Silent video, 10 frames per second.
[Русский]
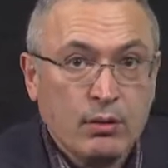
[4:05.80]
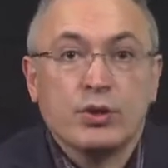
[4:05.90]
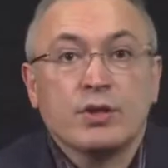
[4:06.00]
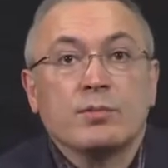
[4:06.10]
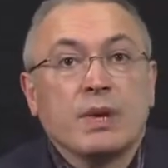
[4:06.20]

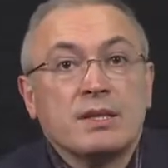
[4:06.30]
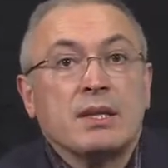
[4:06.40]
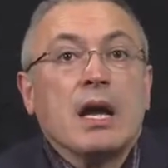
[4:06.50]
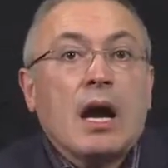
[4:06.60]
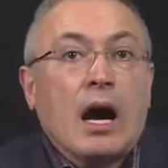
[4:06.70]
Хочется
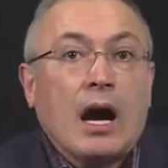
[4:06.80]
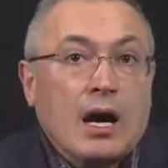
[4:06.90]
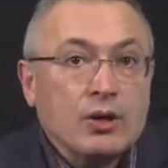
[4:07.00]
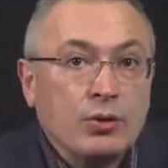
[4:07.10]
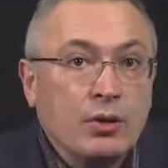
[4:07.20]
спросить,
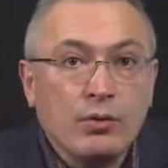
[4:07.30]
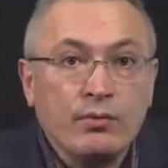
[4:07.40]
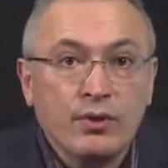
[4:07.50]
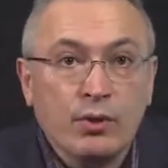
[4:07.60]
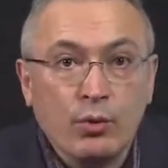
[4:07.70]
а что
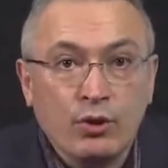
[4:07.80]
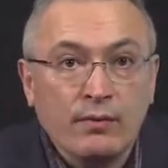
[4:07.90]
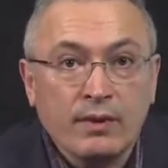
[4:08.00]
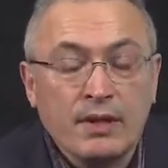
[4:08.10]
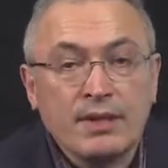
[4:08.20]
такого
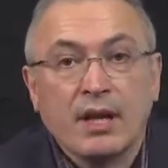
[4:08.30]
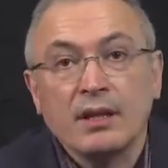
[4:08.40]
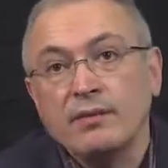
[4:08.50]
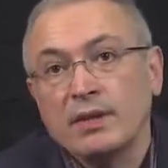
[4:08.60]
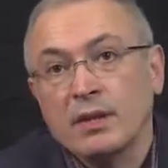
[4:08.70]
срочного для
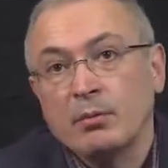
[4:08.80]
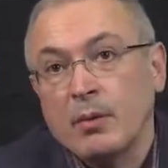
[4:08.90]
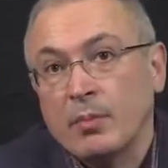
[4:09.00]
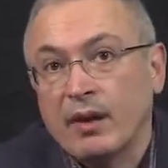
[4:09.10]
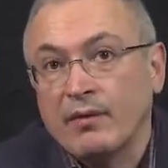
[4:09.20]
страны в этих
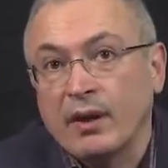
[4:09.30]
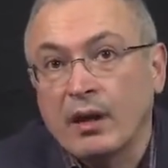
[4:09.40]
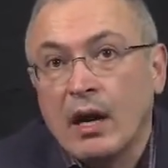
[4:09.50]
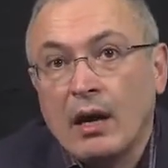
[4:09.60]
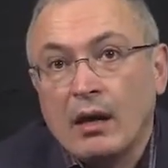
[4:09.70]

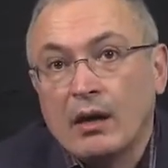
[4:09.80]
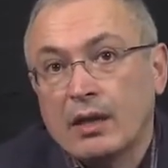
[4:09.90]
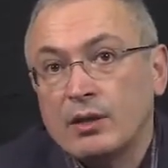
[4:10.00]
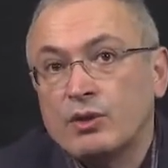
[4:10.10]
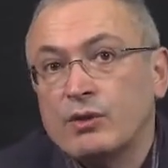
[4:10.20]
поправках,
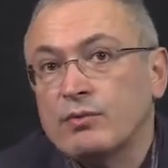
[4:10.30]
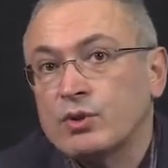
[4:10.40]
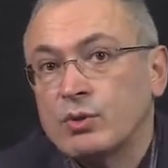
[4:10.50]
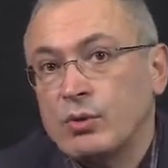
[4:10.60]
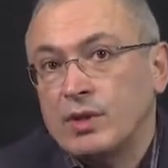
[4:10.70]
ради чего
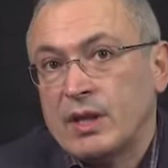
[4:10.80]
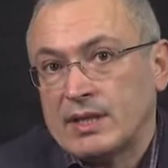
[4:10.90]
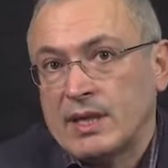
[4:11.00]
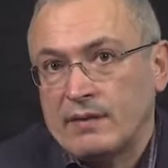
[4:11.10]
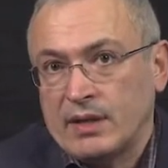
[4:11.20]
стоит
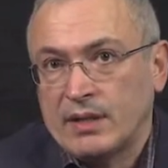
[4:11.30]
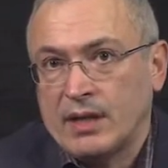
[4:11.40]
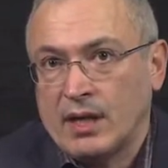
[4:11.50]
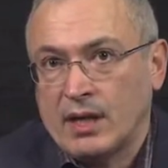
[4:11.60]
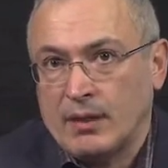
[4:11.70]
рисковать
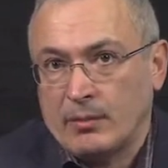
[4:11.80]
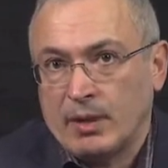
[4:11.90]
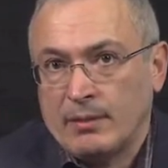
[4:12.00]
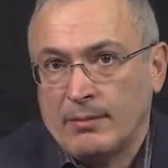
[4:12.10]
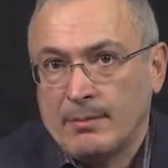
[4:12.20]
стариками?
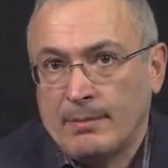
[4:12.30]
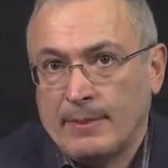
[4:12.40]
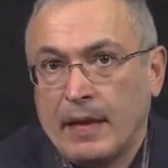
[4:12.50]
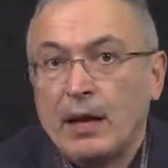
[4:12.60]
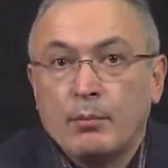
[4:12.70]

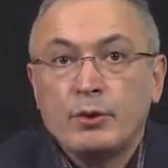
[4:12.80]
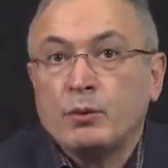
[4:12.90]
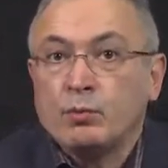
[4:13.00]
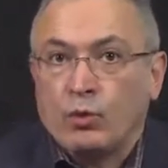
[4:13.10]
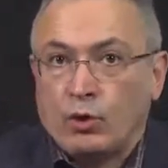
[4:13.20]

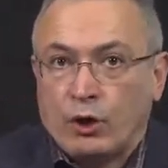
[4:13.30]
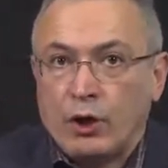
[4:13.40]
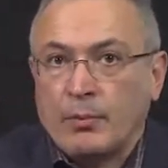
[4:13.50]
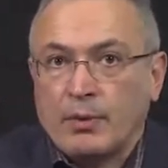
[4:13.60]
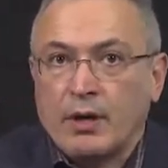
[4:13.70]
Почему
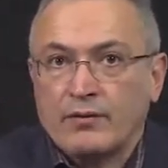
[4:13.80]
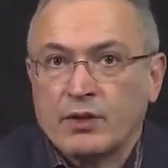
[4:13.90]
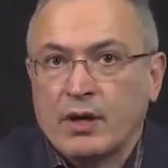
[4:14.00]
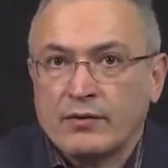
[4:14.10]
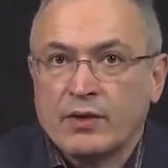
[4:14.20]
крепкая,
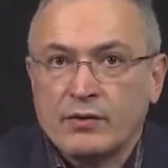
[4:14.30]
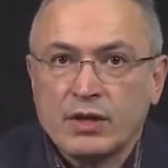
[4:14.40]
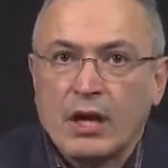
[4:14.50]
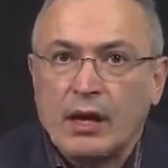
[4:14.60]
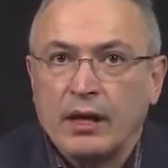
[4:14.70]
вставшая
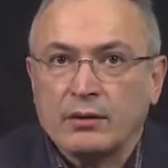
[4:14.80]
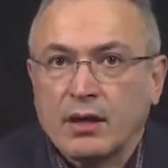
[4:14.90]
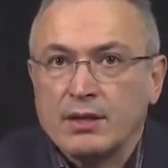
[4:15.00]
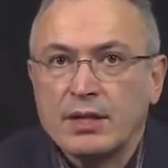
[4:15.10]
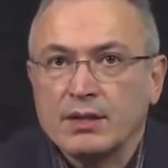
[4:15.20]
с колен
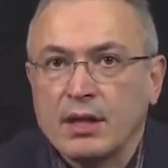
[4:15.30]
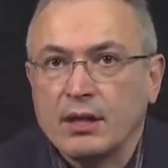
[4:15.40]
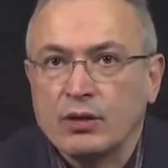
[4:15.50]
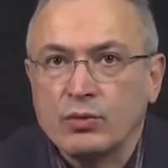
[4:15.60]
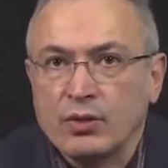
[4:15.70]
российская
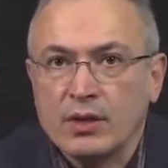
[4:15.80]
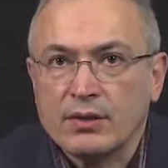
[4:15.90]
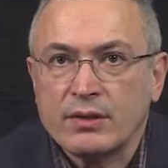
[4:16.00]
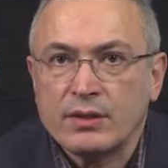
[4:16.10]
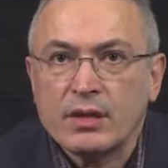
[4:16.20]

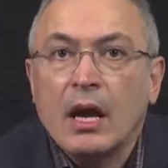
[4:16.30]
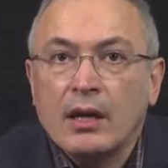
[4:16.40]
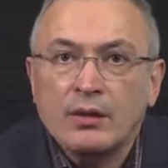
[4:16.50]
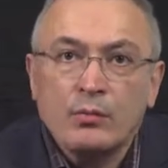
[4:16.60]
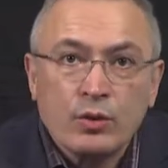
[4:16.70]
государственность
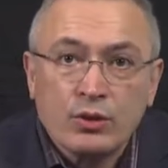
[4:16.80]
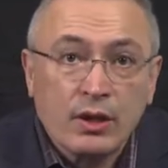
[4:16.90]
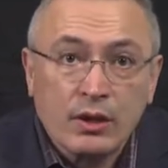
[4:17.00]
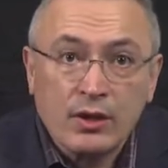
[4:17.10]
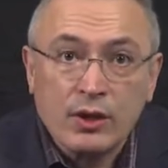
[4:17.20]
не может
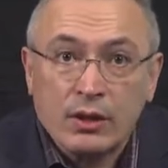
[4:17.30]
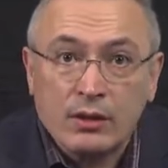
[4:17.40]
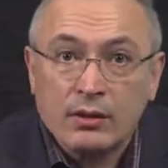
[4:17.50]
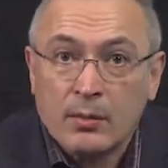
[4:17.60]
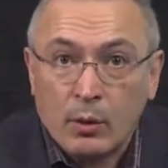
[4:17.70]

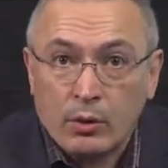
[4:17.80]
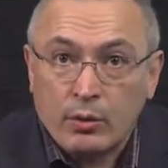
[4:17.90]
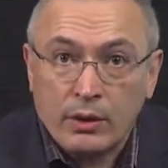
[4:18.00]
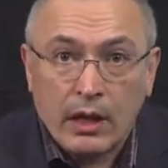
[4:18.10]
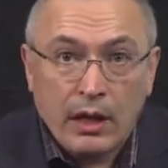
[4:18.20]
отложить на
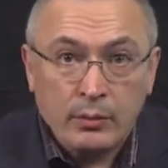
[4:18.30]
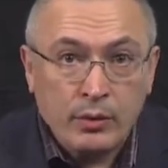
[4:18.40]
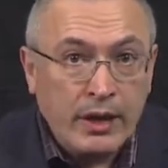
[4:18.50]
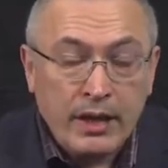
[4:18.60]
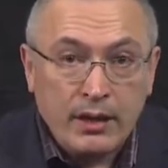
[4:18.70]
полгода
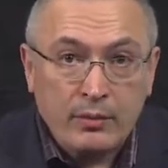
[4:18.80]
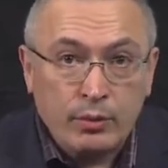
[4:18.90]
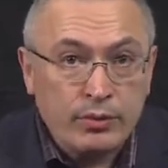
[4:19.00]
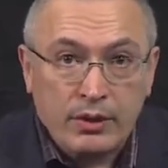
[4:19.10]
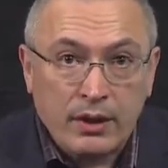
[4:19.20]
обнуление
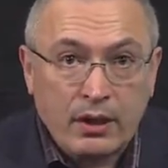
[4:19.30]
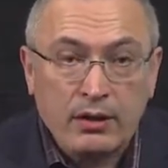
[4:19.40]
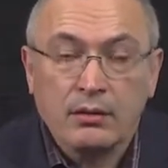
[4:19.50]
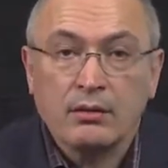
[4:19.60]
Путина?